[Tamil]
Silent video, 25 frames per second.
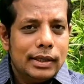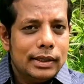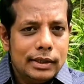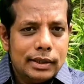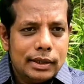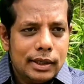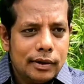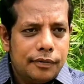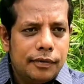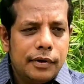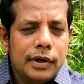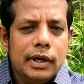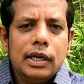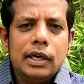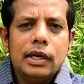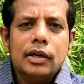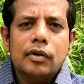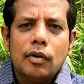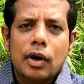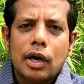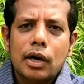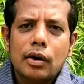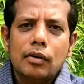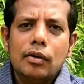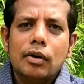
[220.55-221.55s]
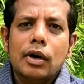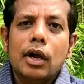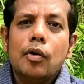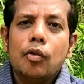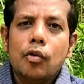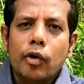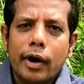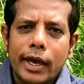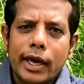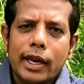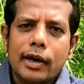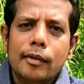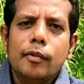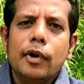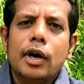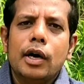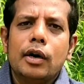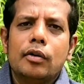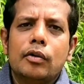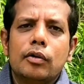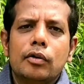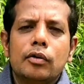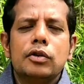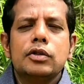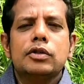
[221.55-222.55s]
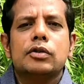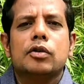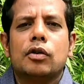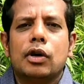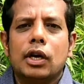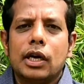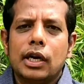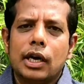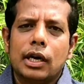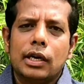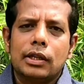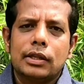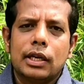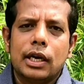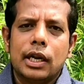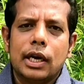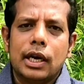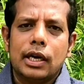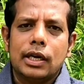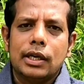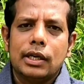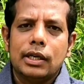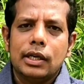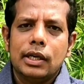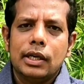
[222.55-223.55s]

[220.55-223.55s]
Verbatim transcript: இந்த ஃபீல்டுக்கு வரணும்னா உயரமா இருக்கணும்னு சொன்ன காலத்துல